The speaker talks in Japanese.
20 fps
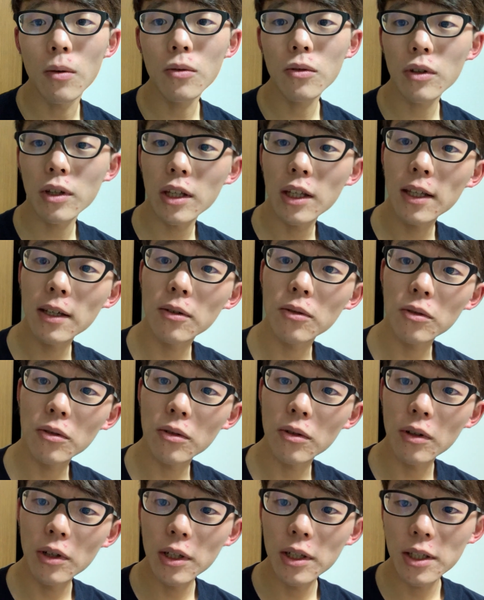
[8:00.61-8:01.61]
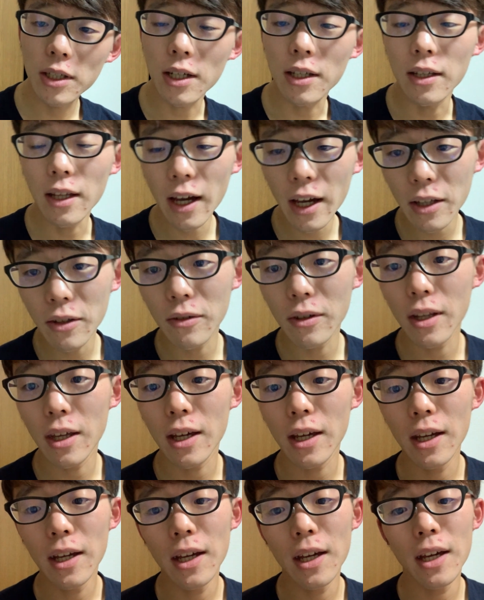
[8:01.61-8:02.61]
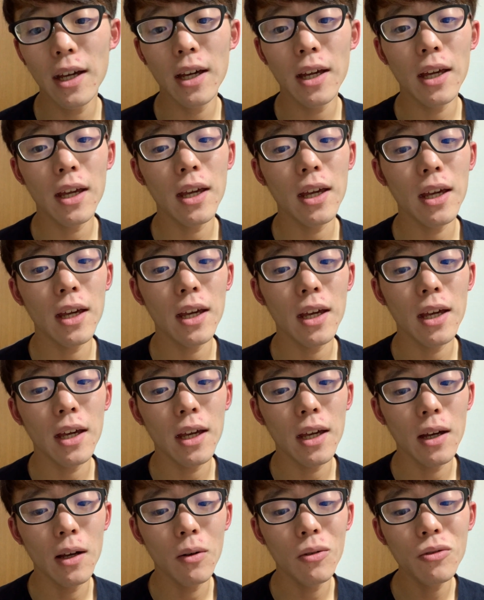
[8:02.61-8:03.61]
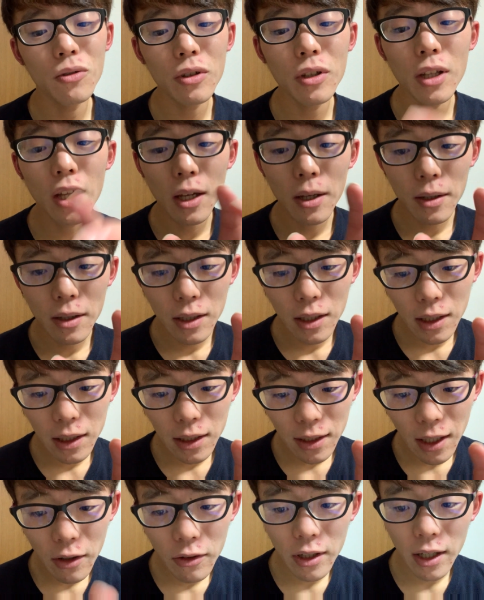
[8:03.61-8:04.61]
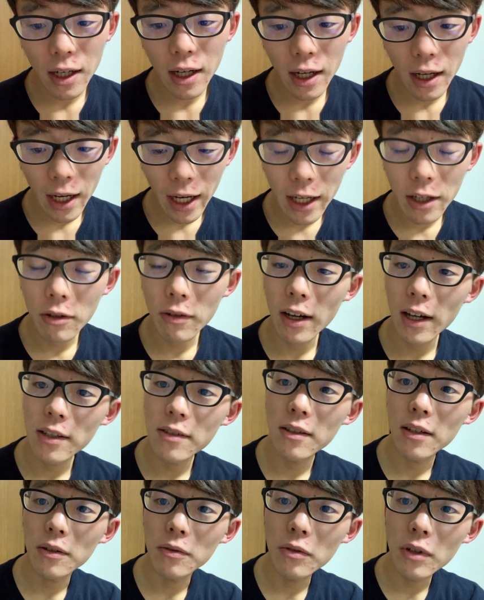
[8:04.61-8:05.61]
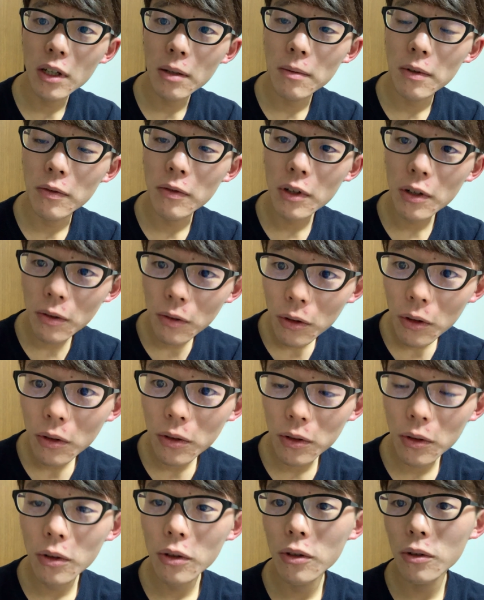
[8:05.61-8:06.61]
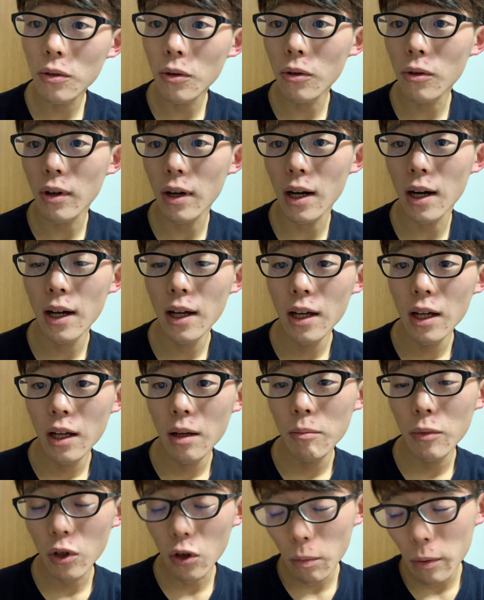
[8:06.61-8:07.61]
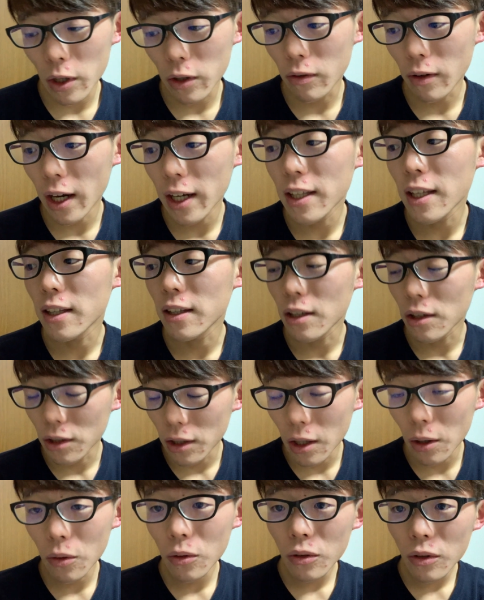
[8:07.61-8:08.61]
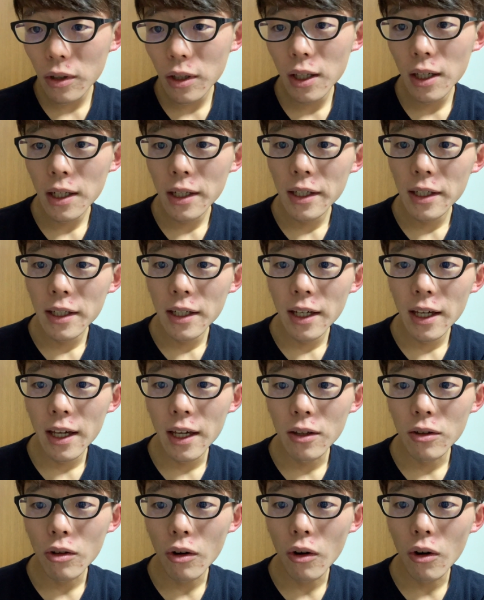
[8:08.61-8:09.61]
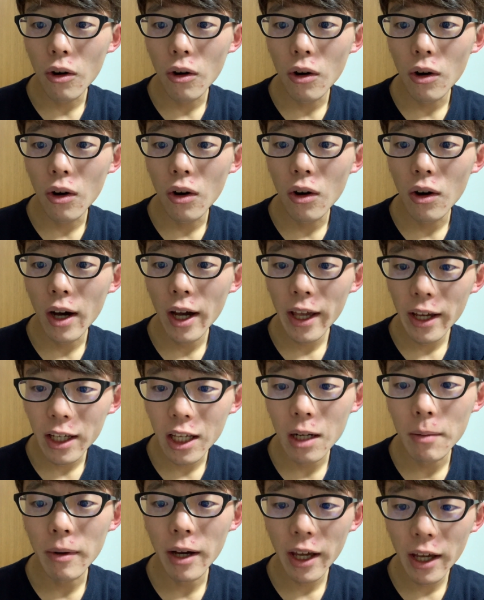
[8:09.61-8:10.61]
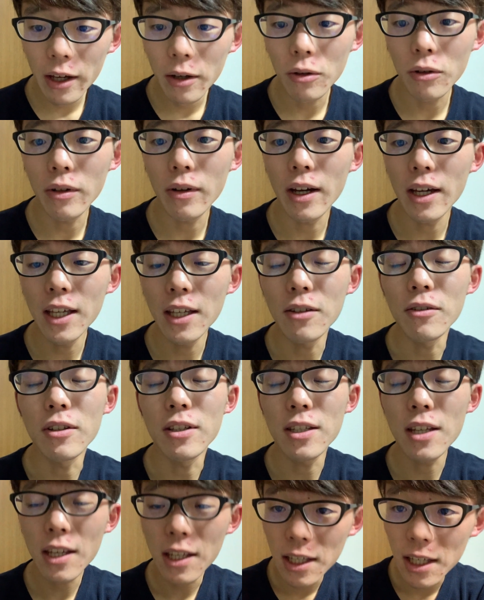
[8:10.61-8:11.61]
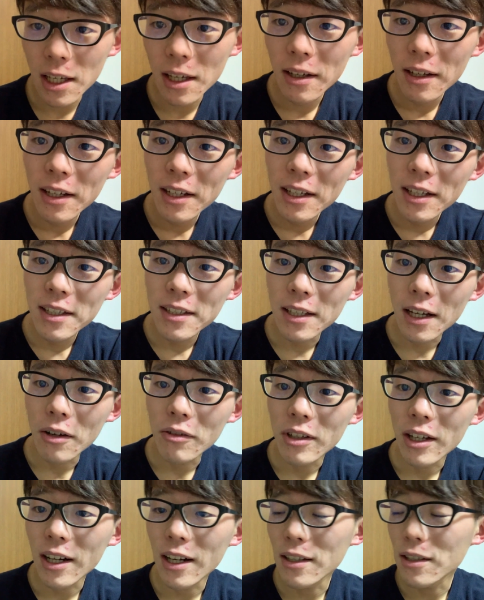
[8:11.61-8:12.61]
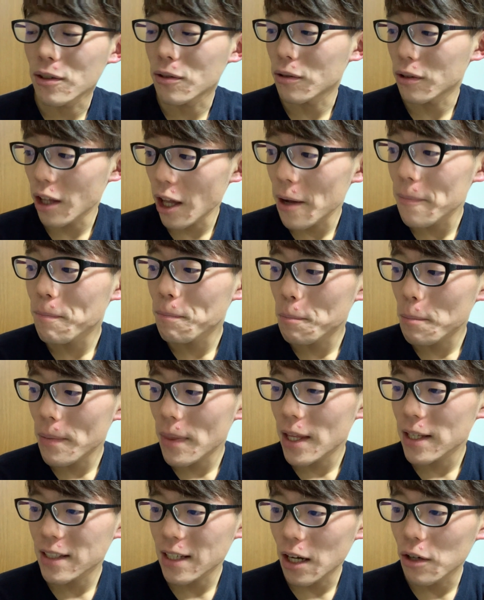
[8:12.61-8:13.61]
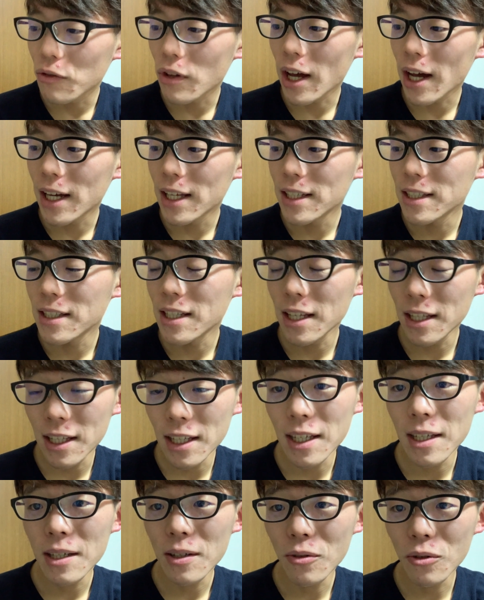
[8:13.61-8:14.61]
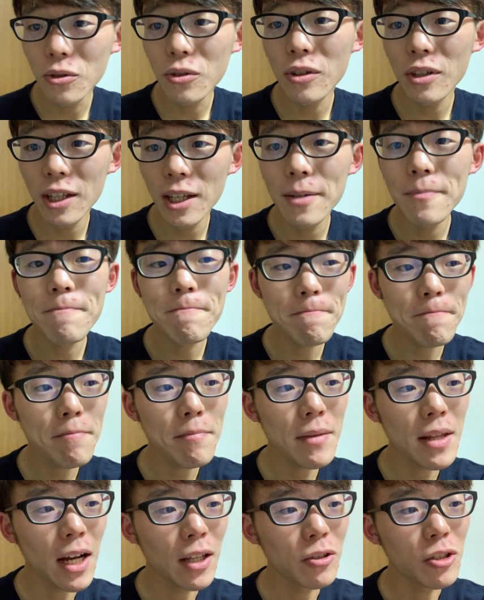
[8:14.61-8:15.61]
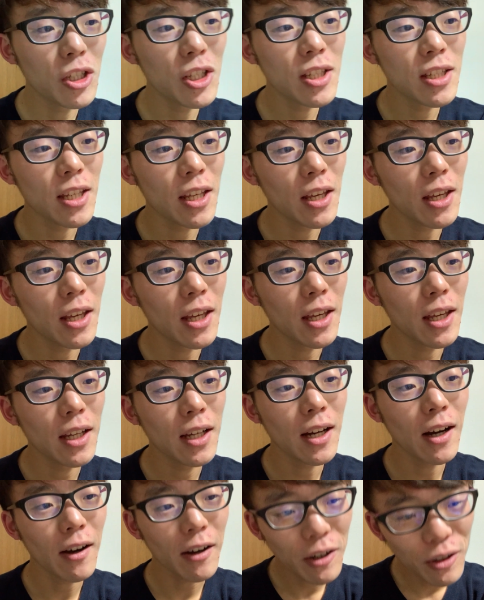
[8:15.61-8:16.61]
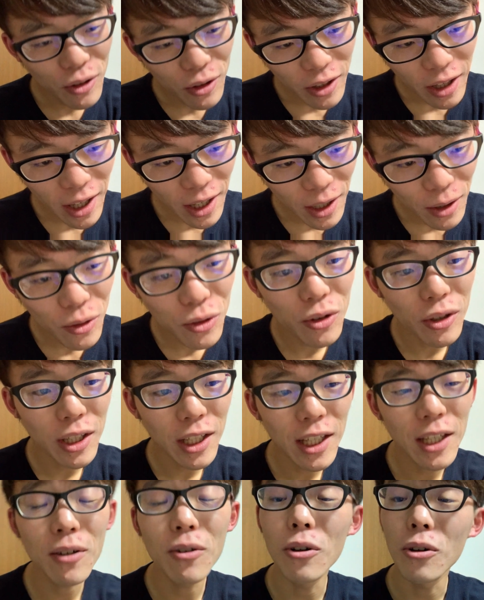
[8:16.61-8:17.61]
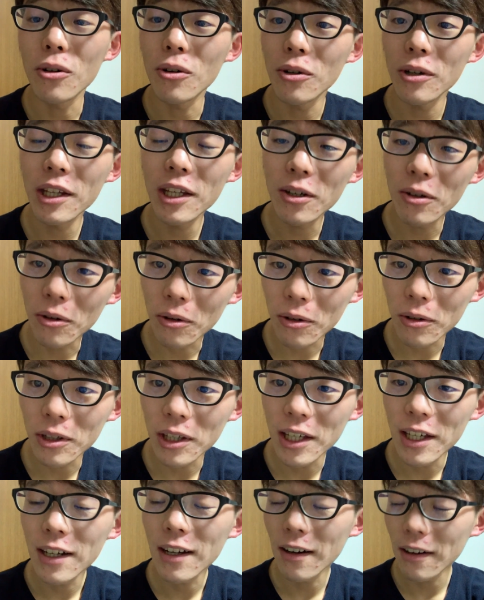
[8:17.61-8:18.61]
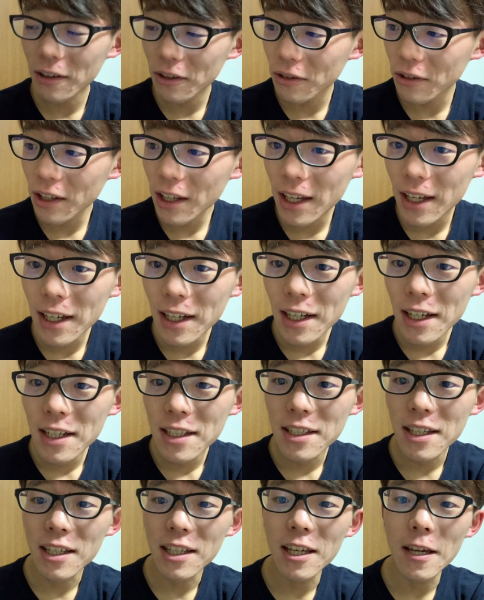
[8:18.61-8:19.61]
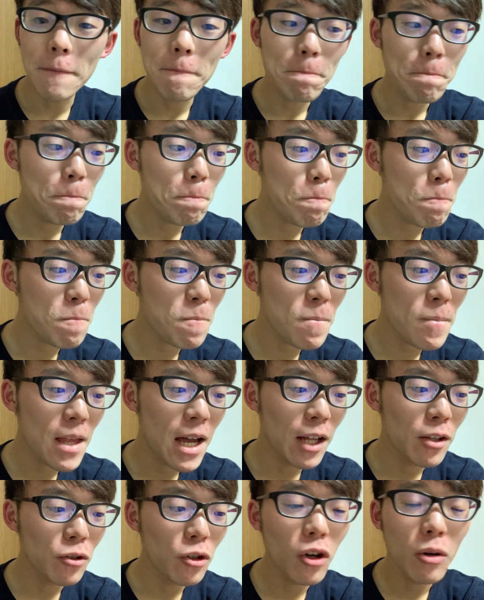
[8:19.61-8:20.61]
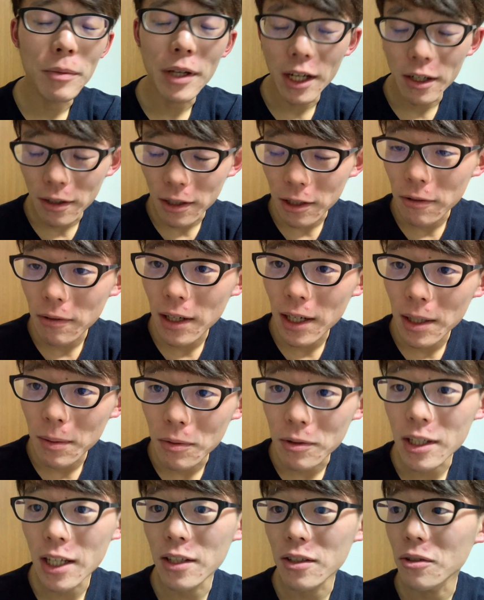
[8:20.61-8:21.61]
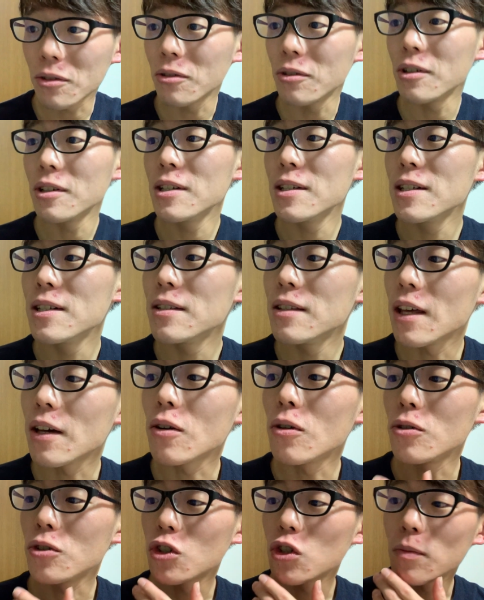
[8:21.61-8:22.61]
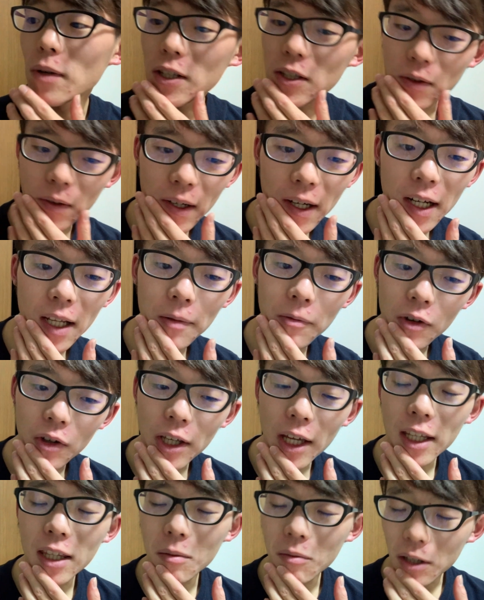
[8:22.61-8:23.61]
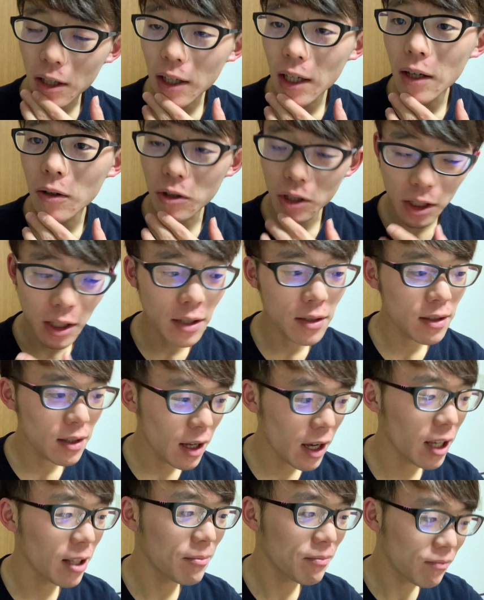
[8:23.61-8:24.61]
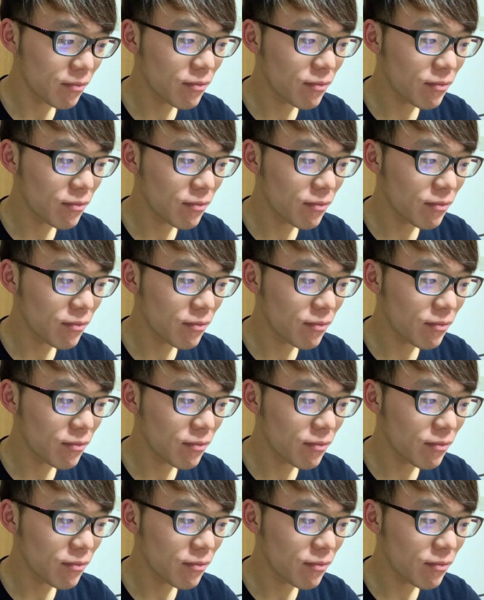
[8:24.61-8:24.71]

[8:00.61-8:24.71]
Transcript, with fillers: 本当にいいことしかないので、えー、本当にね、サウナ入る回数が増えれば増えるほどそういう効果が見込めると書いてあったんで、本当に、えっ、ー、と、早ければ早いほがいいので、ぜひ、サウナ活動ね、サウナ、ぜひ、本当に、あの人生変わるので、本当にいい子、いい方向に変わるので、ぜひ、あの、興味ある方は、もう早速、ね、今週末とかからもやってみてほしいです。はい。